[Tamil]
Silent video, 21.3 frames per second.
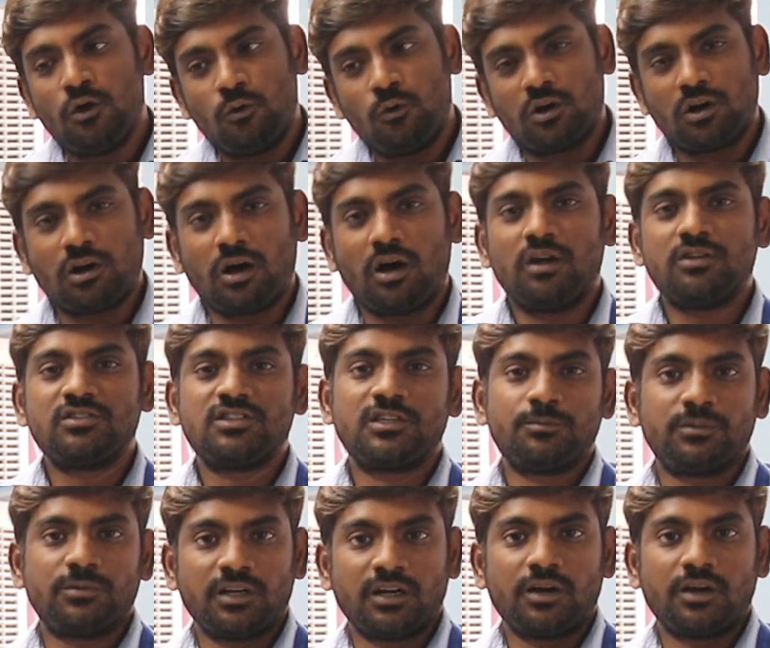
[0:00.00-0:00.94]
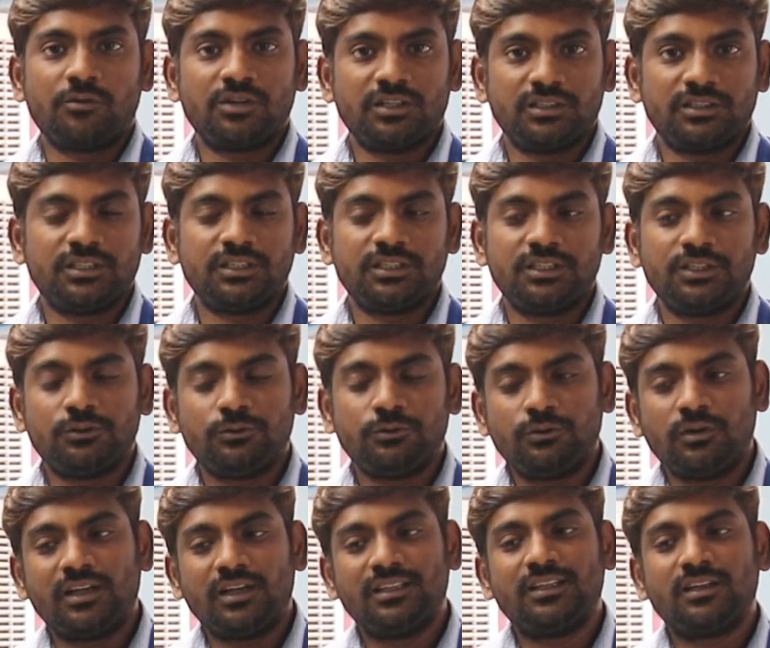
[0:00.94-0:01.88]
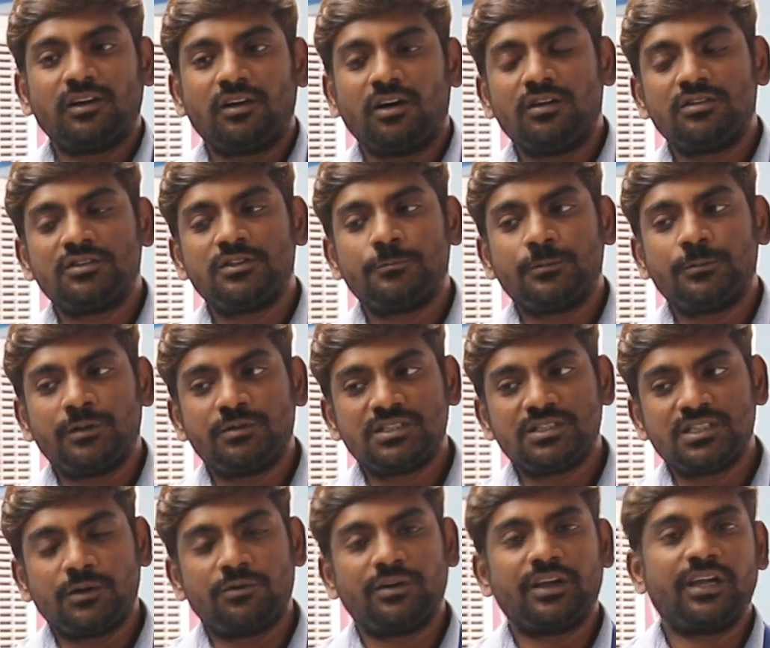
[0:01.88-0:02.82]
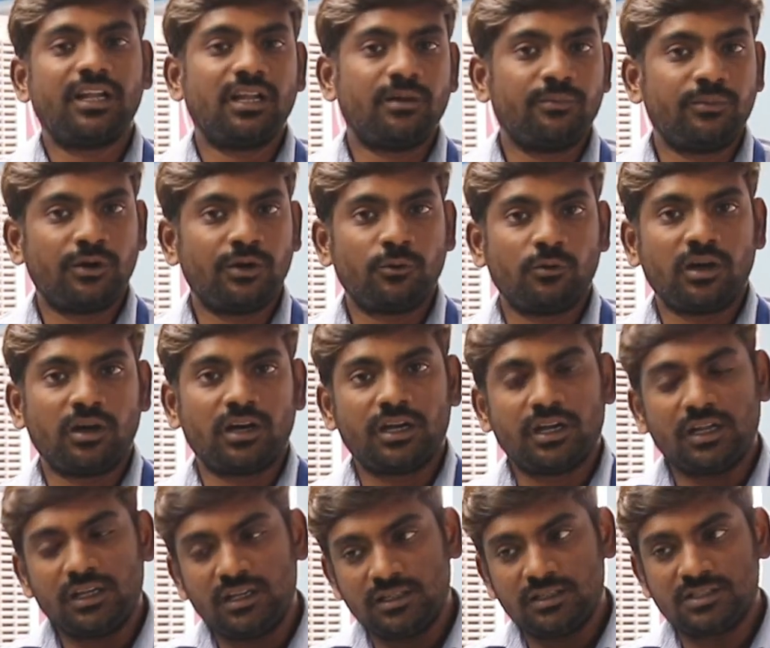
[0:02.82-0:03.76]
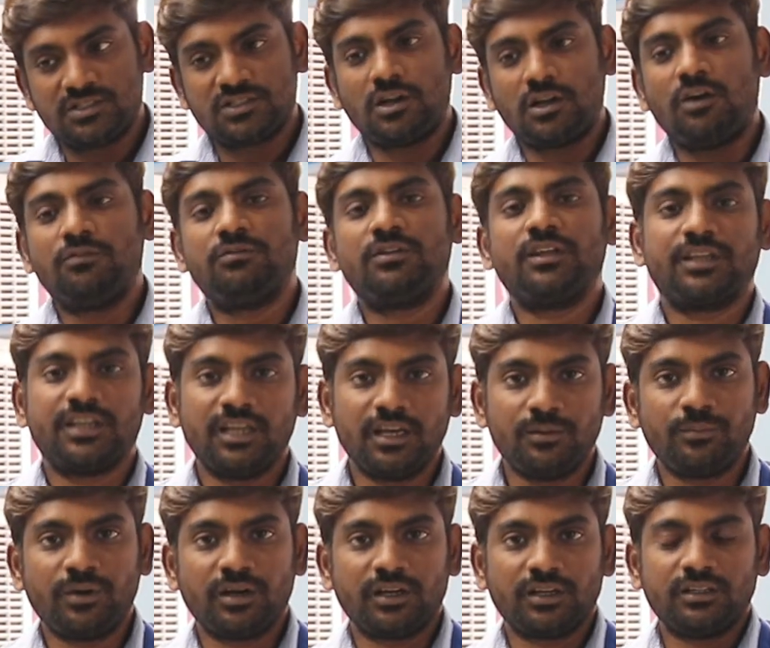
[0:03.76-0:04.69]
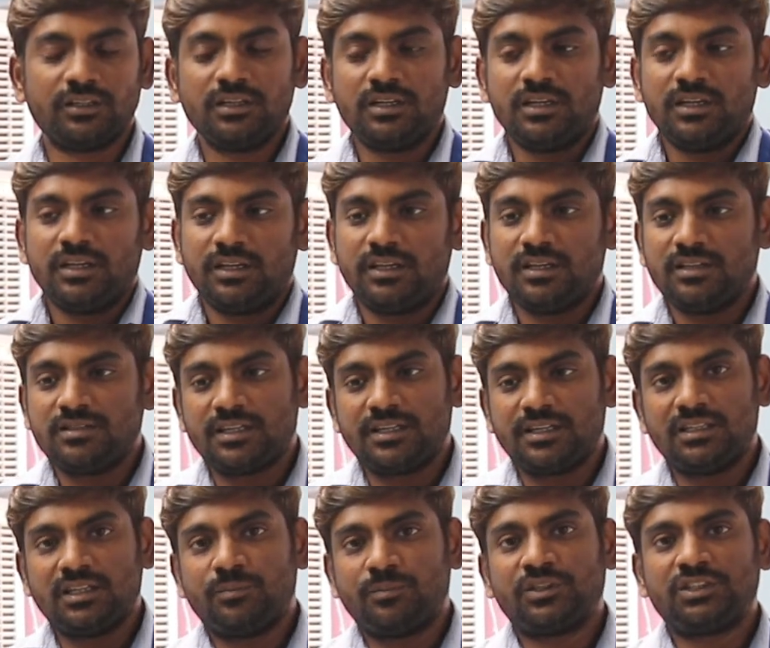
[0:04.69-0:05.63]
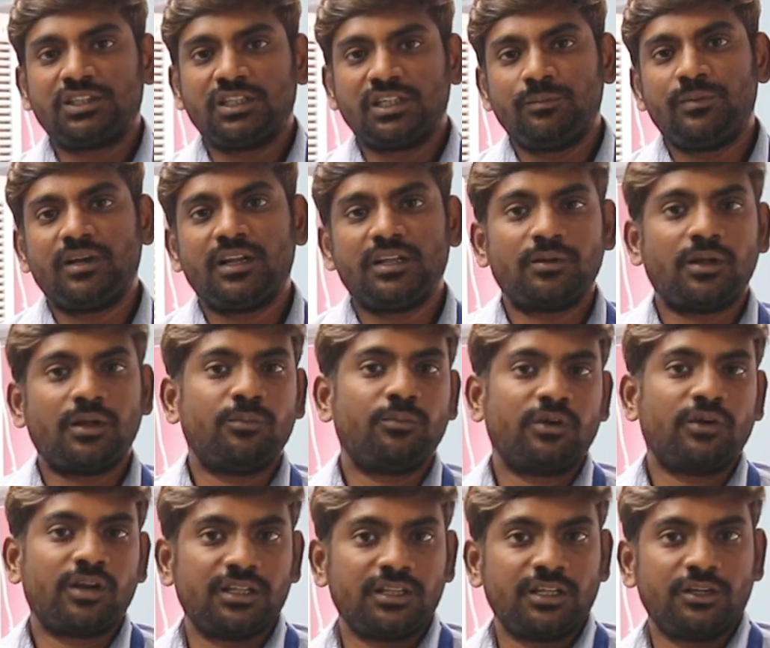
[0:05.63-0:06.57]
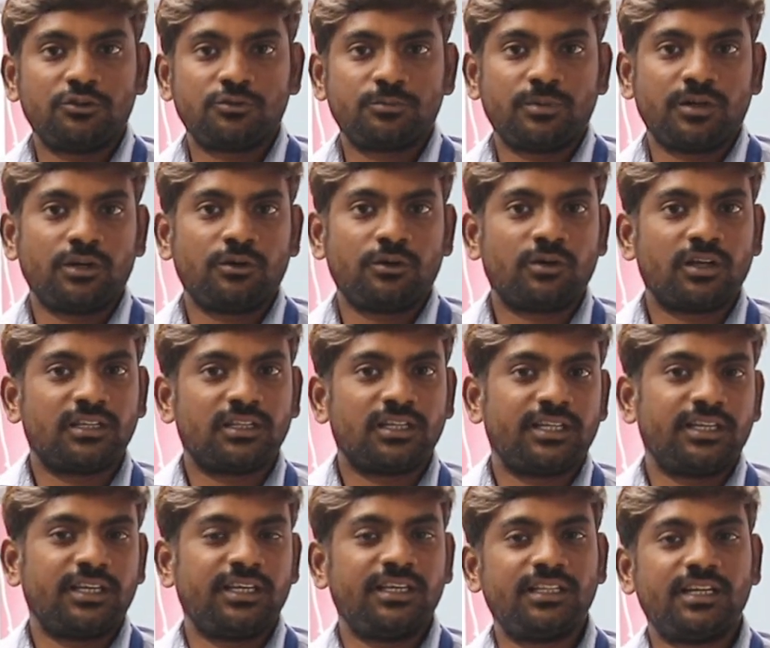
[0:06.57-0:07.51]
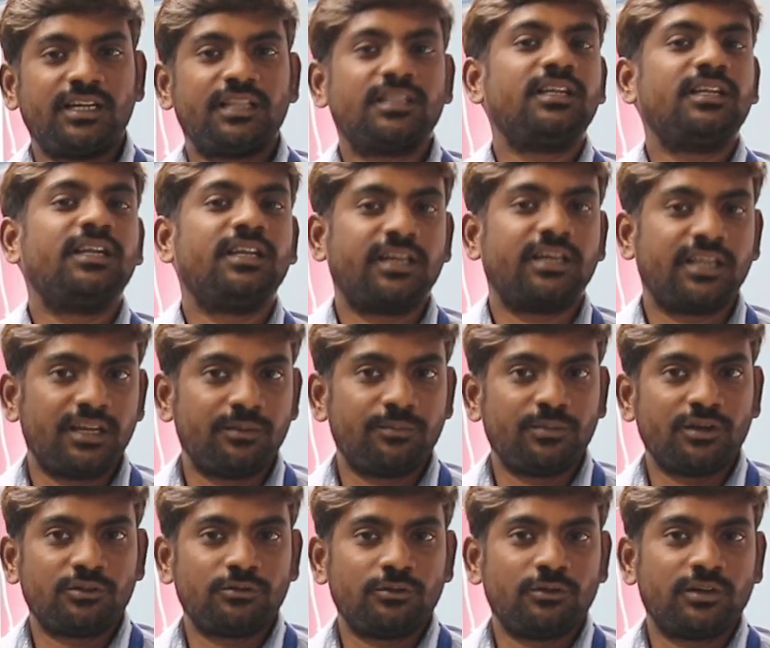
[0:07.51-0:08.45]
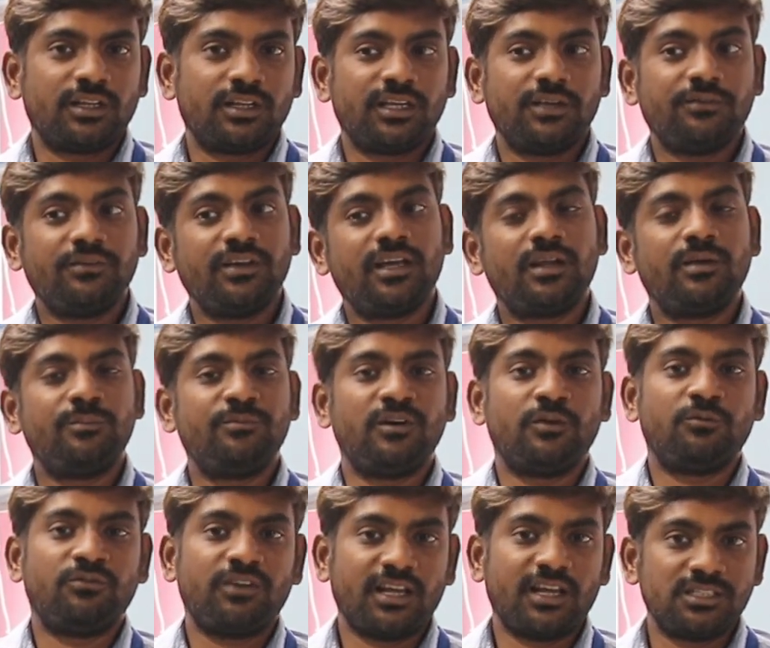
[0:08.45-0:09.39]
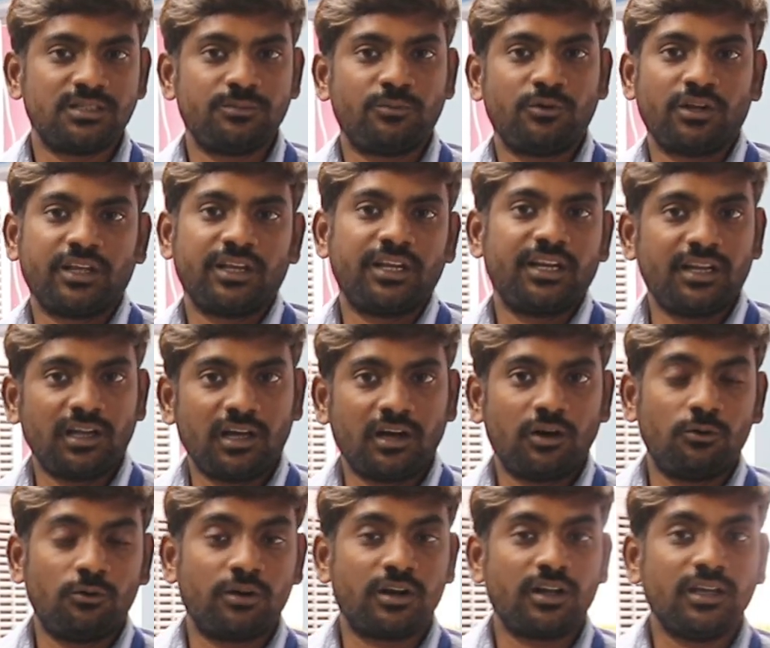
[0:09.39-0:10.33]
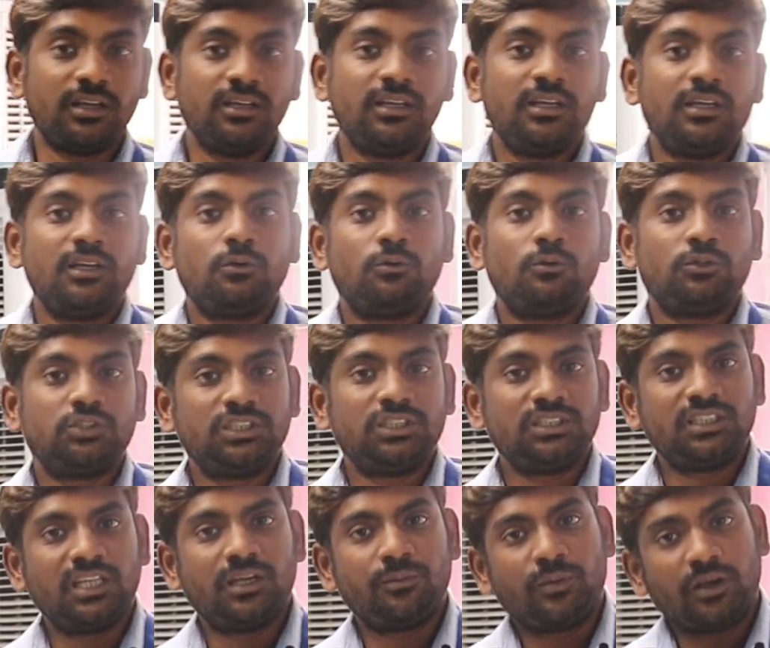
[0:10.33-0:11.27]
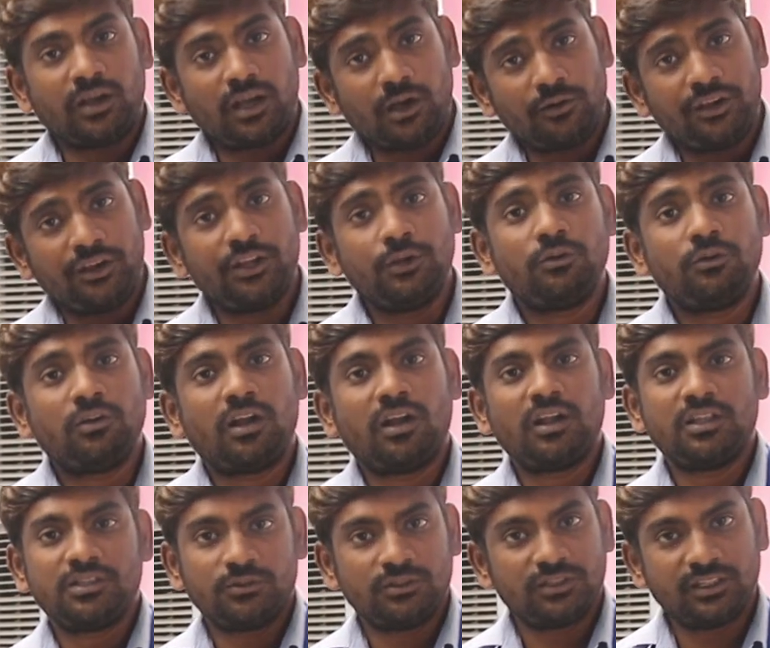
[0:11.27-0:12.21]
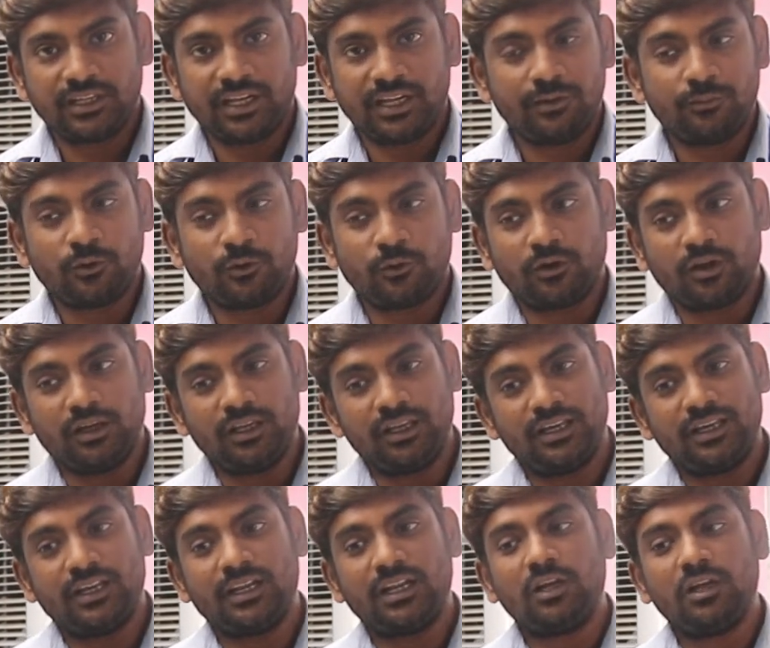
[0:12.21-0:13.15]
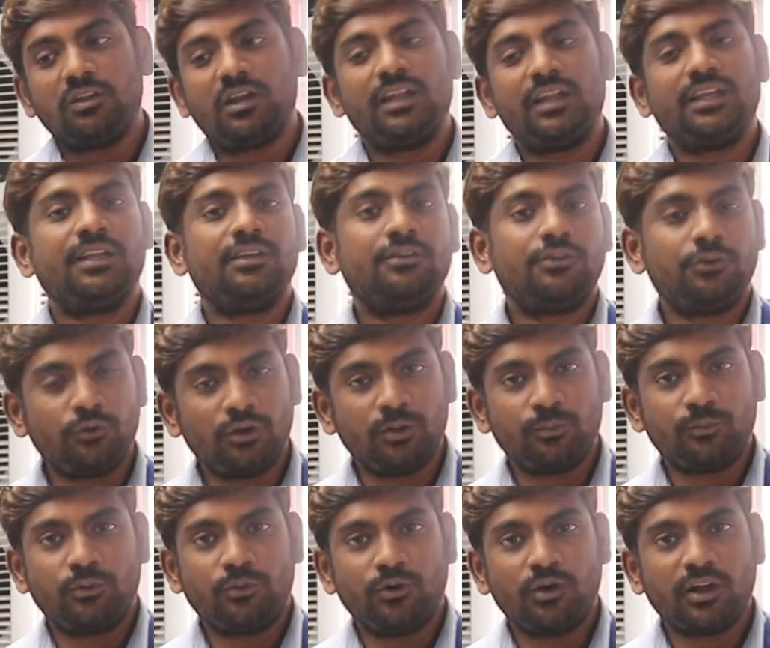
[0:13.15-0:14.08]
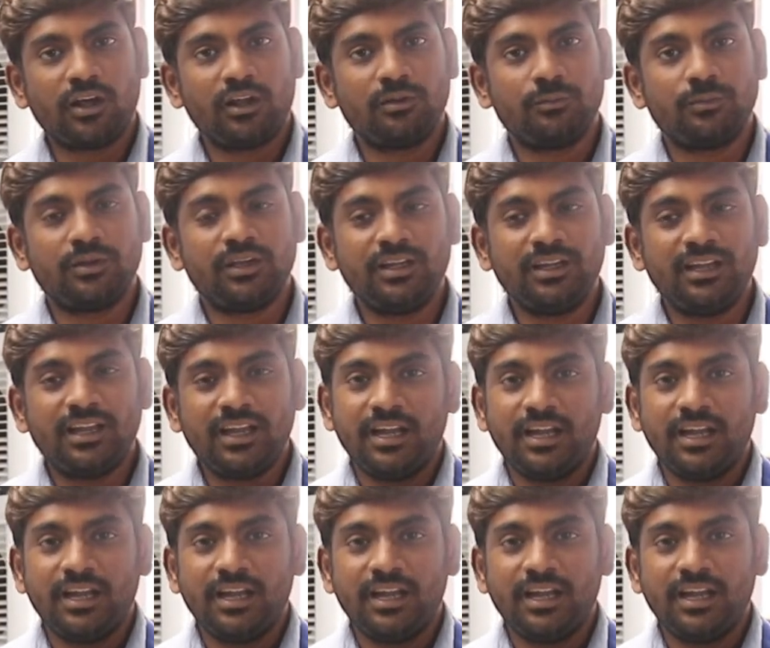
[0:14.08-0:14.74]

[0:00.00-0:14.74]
ஒரு கான்செப்ட் அவனுக்கு தெரியும் அந்த கான்செப்டை வச்சு அவங்க என்ன பண்ணுவாங்கன்னா ஸ்டாஃப்கிட்ட கேட்பாங்க ஏன் சார் இந்த ப்ரெஷருக்கு மேலே நான் போனால் இதை யூஸ் பண்ணக்கூடாதுல்ல ஏன் இந்த இடத்துல என்ன க்ரியேட் பண்ண சொல்கிறீங்க வேறு ஃப்ளாஞ்சு போட்டால் என்ன ஆகுன்ற கொஷின் கேட்பாங்க அவங்க இன்னும் நாலேஜ் வந்து கெயின் பண்ணுவாங்க ரெண்டாவது நாளைக்கு இன்டர்வியூவில் போனாலுமே